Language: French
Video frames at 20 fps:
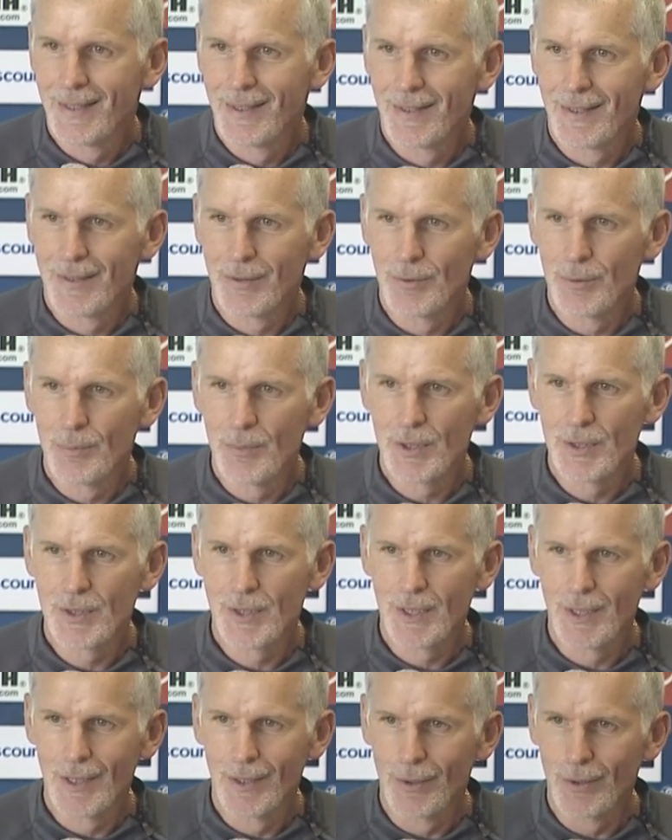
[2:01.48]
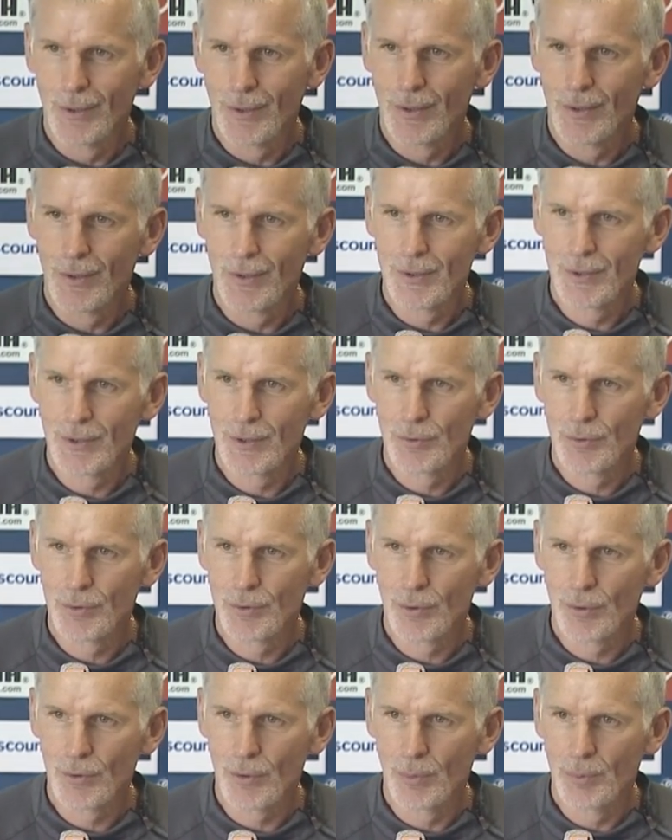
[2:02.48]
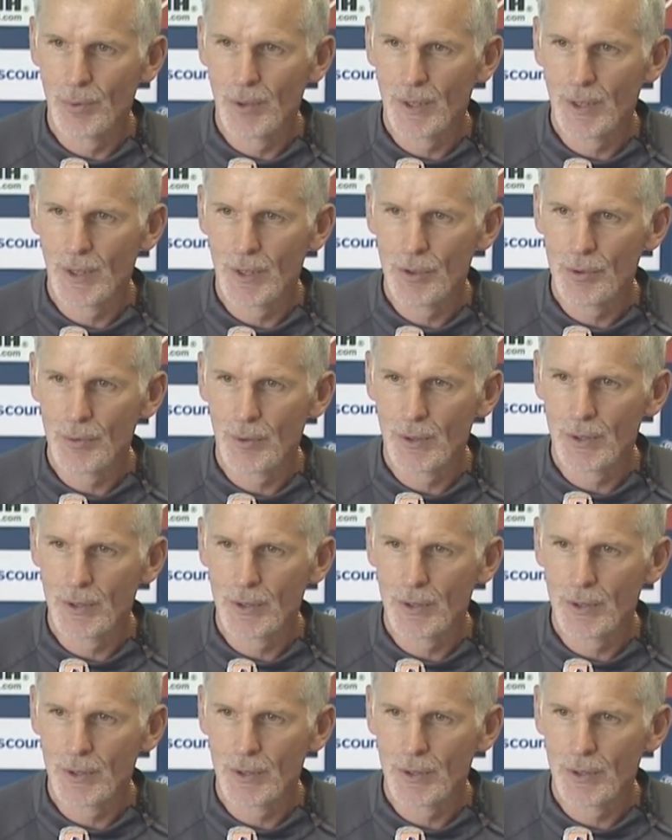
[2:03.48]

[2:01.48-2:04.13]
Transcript: à domicile, c'est toujours compliqué de jouer